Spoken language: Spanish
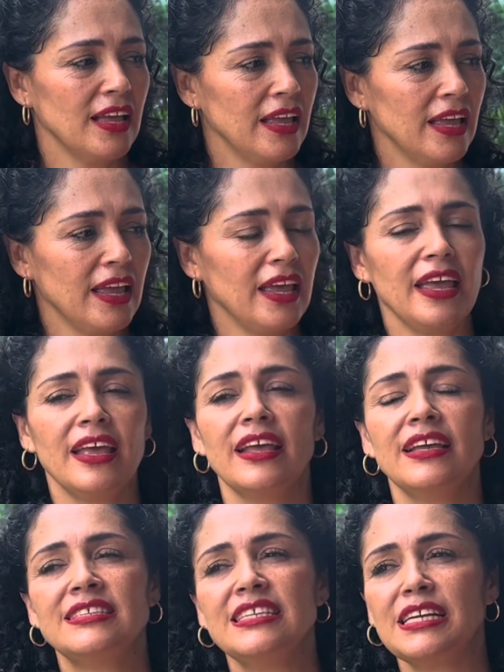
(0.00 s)
eh,
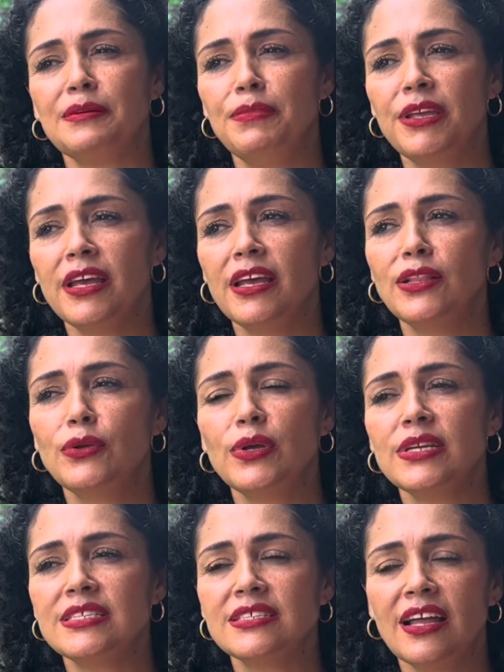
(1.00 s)
sirviendo
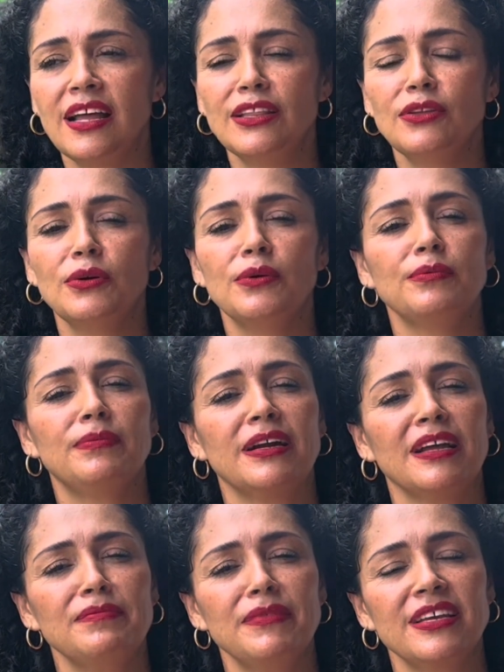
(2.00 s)
y estando,
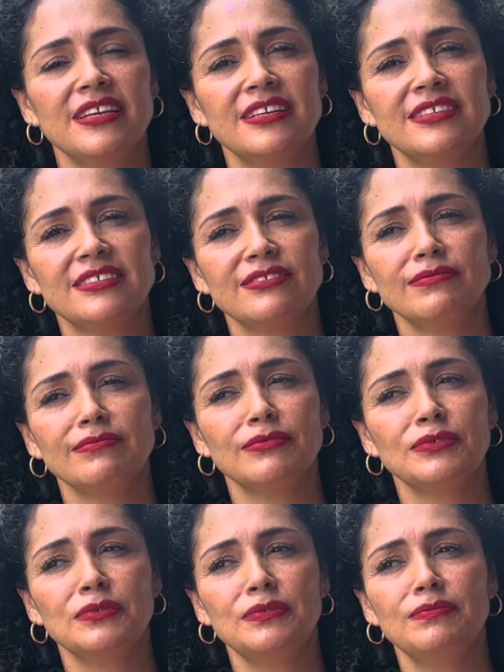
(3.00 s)
para mí es
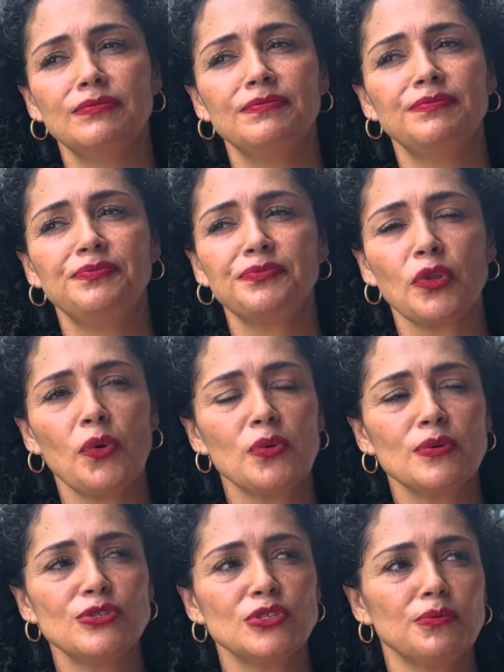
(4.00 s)
un,
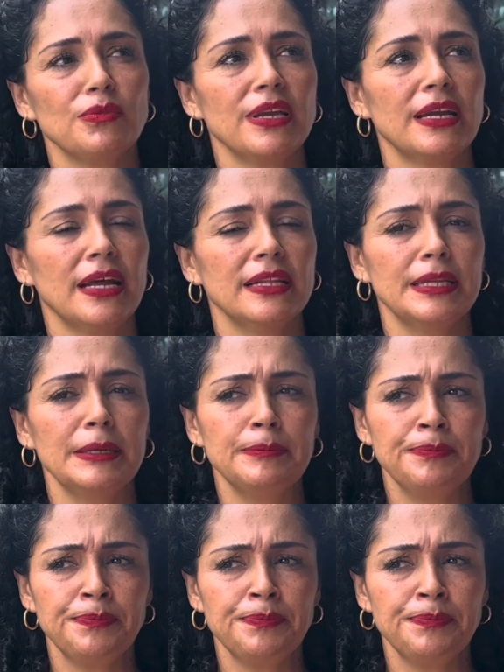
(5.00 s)
gusto muy grande.